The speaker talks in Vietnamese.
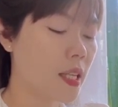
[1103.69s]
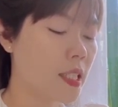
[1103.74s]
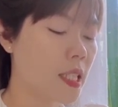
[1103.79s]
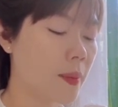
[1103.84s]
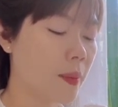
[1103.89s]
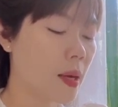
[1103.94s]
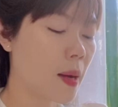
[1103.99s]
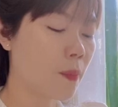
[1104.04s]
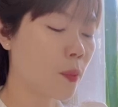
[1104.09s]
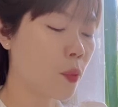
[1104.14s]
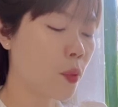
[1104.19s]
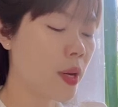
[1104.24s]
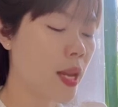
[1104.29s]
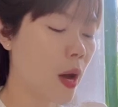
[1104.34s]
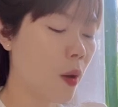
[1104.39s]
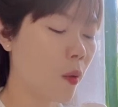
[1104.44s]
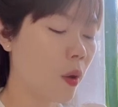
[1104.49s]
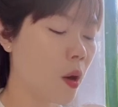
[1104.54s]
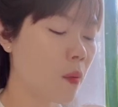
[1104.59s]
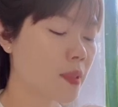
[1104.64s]
Diệp Khâm cúi
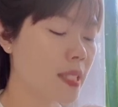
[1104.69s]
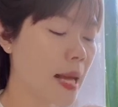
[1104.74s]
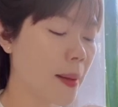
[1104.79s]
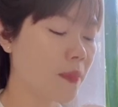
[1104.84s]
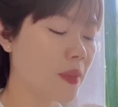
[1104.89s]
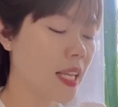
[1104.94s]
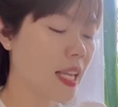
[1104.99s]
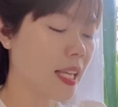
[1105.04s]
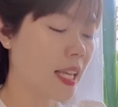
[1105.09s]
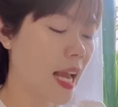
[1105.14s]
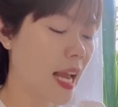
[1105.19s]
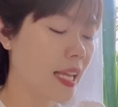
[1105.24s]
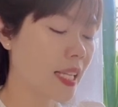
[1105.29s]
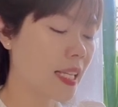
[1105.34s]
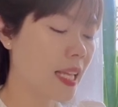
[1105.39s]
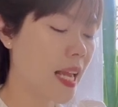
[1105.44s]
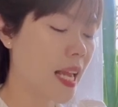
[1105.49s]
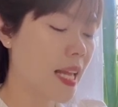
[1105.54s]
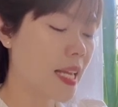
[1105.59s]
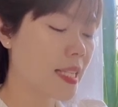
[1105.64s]
đầu không dám nhìn
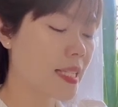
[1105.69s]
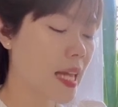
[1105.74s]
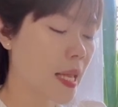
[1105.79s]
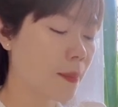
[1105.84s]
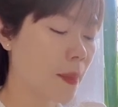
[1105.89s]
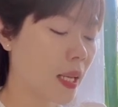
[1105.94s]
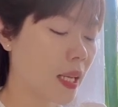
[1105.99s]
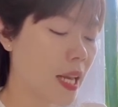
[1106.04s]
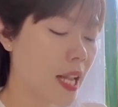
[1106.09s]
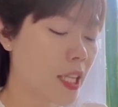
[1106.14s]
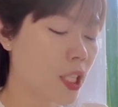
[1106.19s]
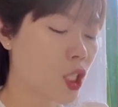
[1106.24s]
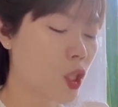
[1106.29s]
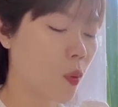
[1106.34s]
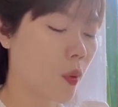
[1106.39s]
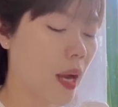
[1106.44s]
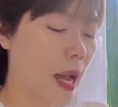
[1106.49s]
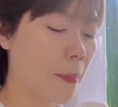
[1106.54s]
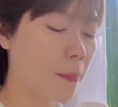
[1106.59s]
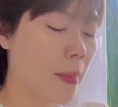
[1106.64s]
anh, dán mắt lên
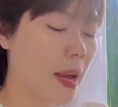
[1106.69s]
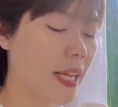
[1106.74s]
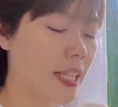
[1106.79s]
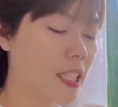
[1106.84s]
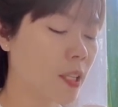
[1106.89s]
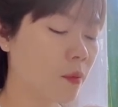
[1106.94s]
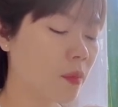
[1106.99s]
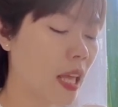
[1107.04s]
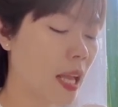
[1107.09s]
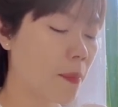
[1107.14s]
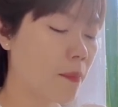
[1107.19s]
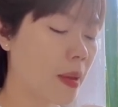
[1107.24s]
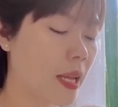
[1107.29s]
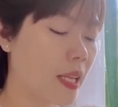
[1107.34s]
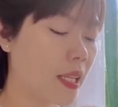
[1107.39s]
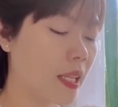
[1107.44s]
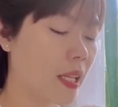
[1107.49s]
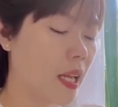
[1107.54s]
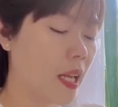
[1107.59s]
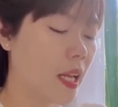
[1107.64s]
sổ khám bệnh trong tay
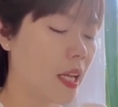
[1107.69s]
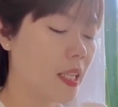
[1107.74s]
mình,